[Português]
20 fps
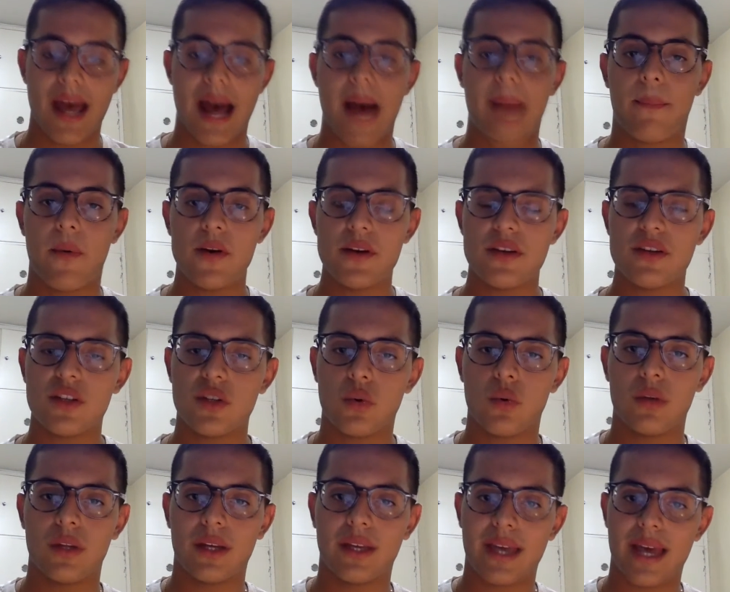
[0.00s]
Após a
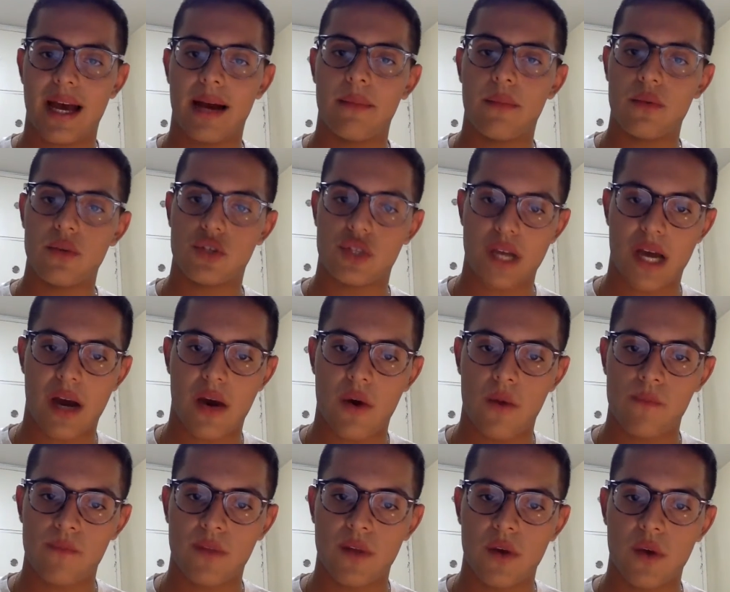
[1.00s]
Segunda Guerra
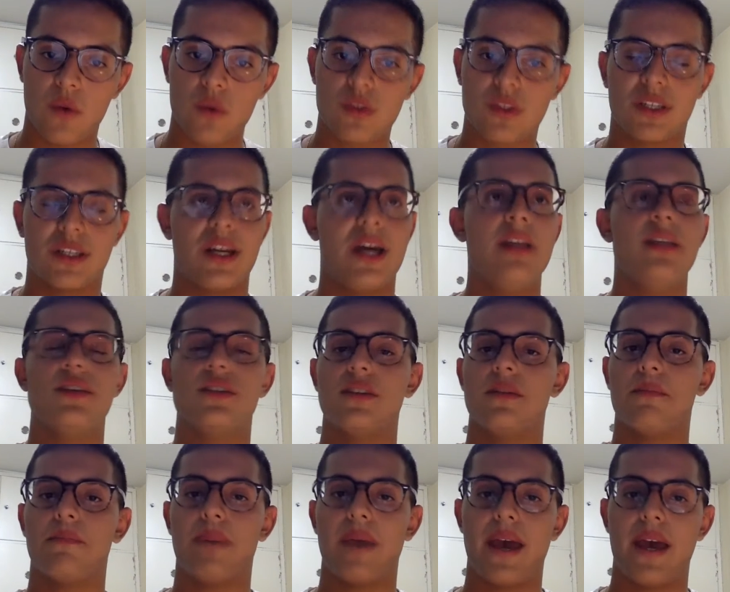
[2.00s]
Mundial, os grandes
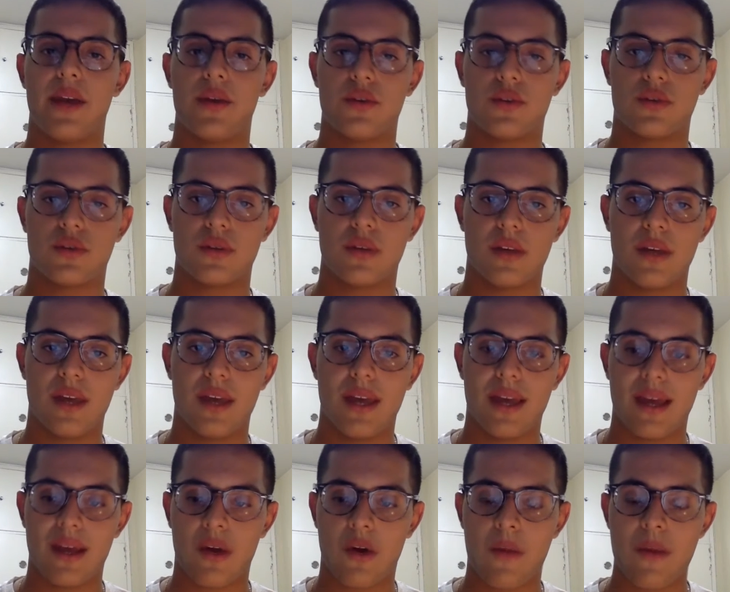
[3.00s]
impérios
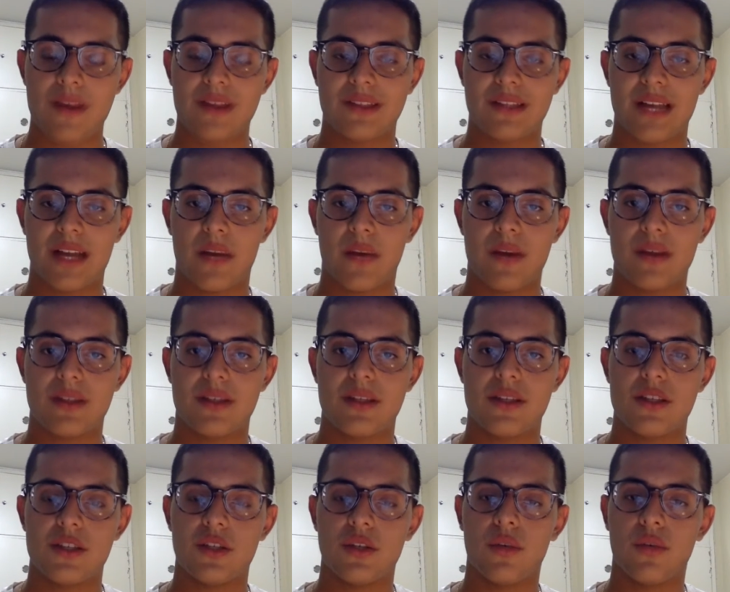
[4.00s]
começaram a se
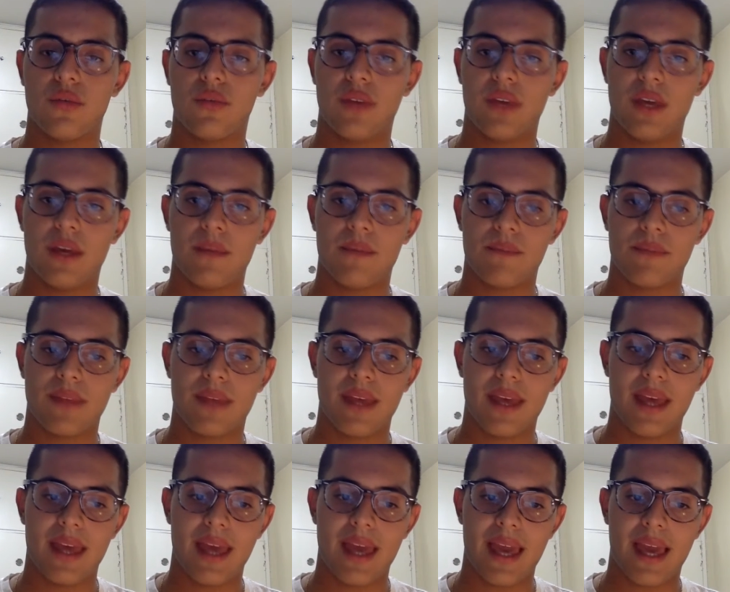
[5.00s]
dissolver
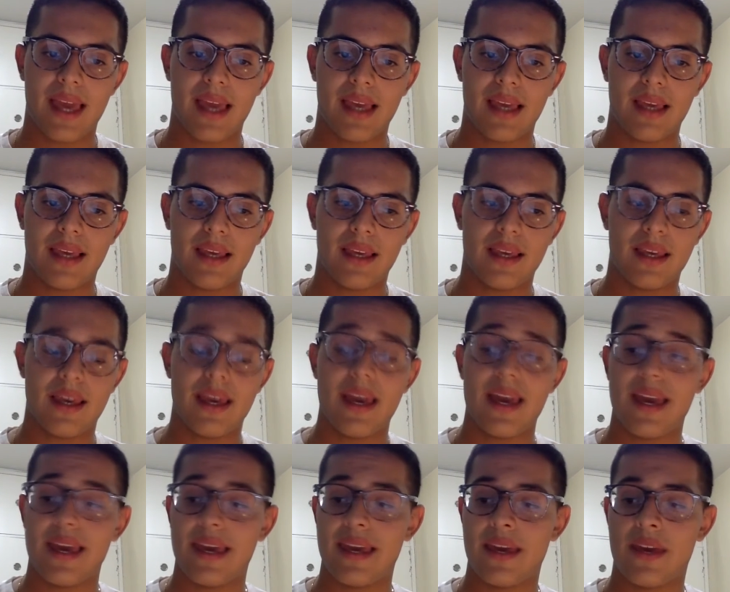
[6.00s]
em,
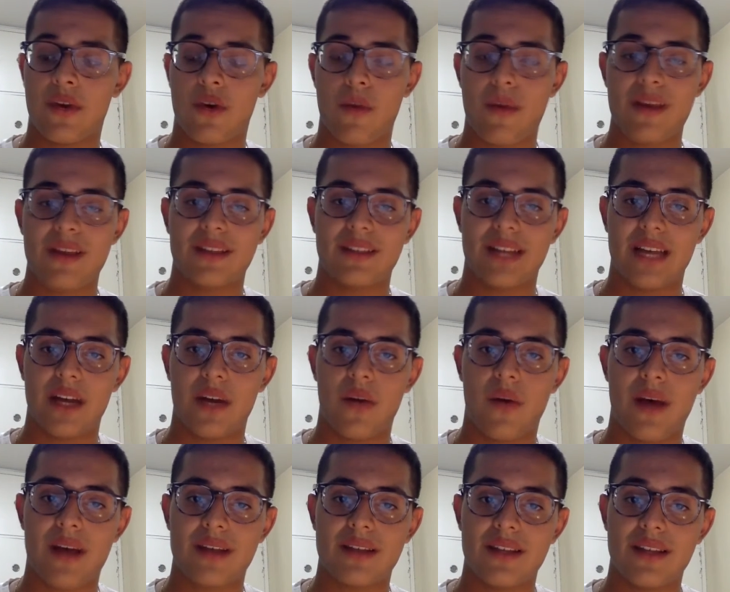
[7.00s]
e
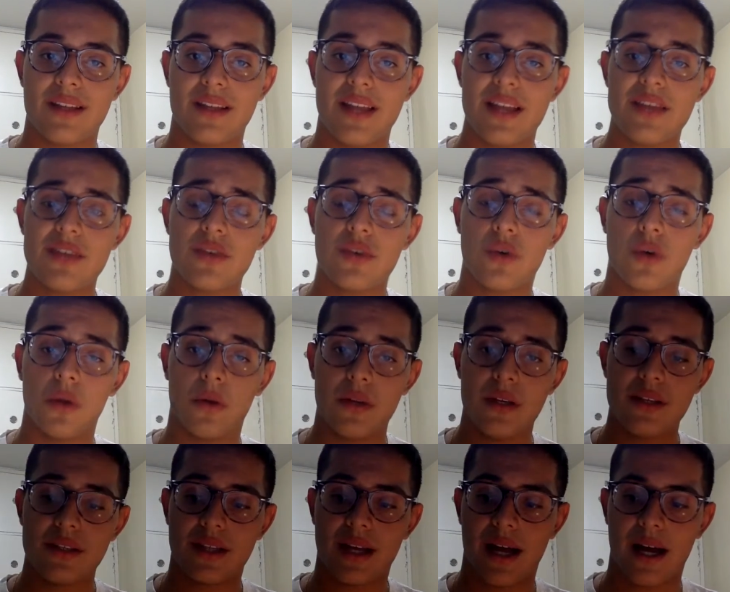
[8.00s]
começaram a se
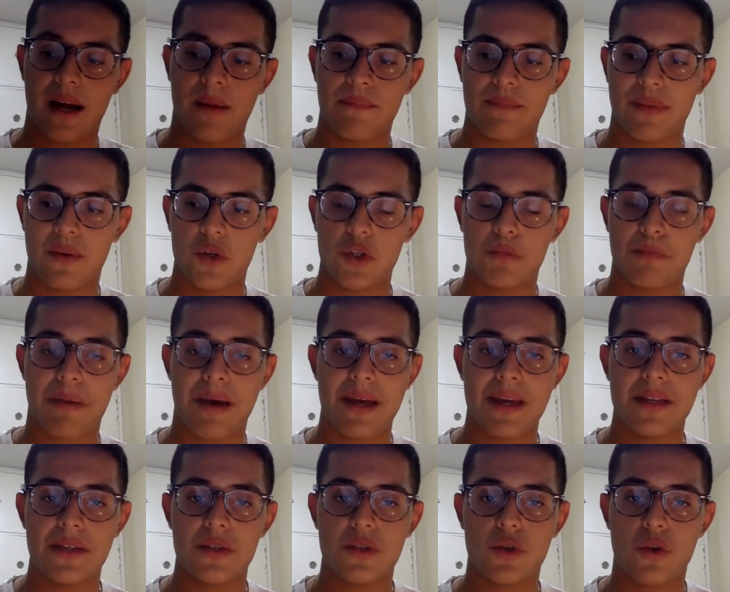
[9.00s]
descolonizar. Os
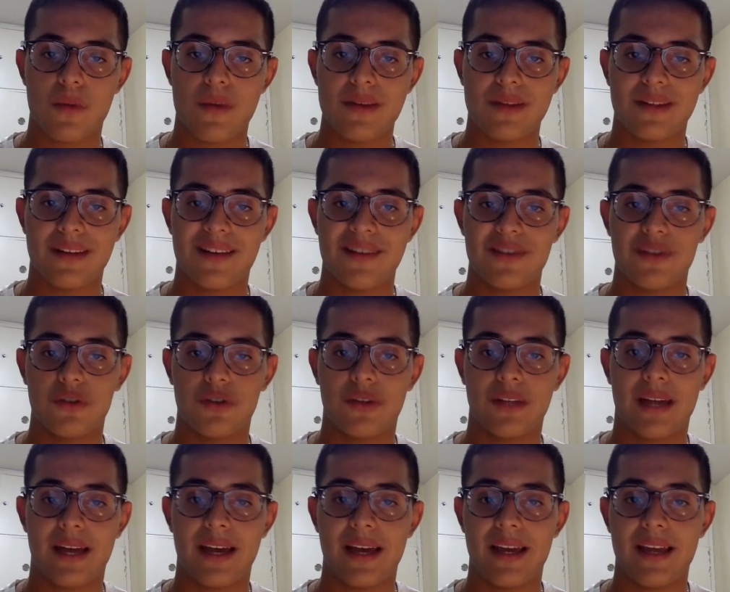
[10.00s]
países começaram a se
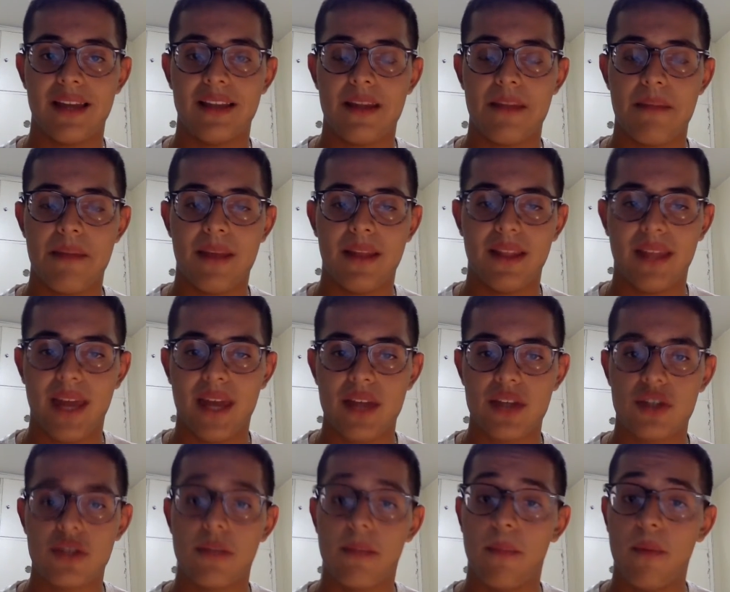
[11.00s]
tornar
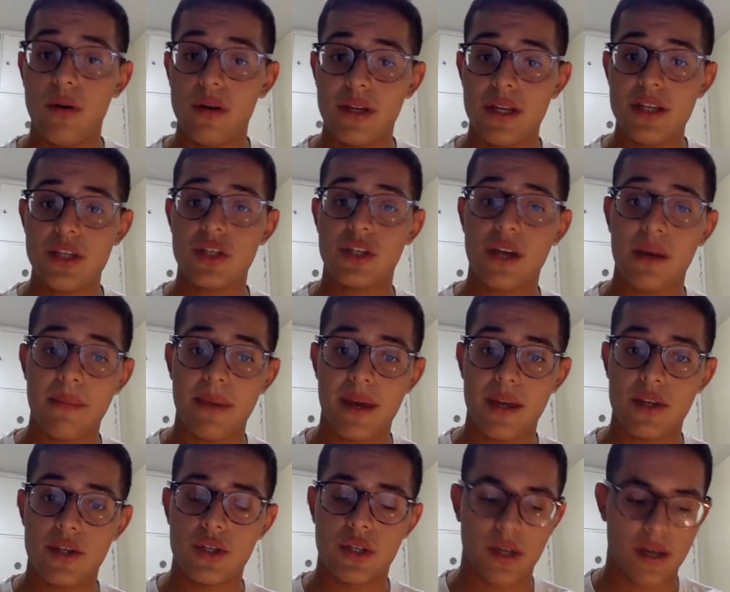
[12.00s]
independentes
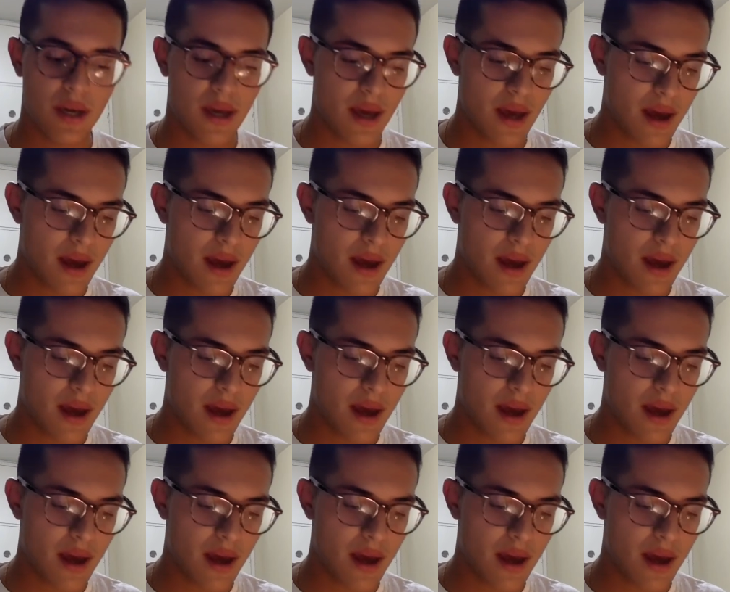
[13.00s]
politicamente.